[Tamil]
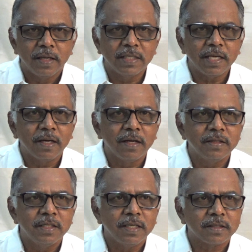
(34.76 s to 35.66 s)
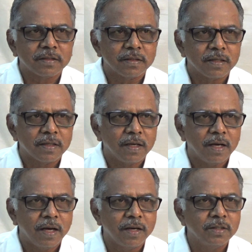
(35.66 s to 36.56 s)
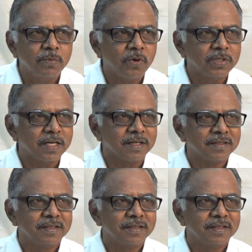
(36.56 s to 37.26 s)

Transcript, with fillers: இதய கிரந்தி அருந்து போகுதல்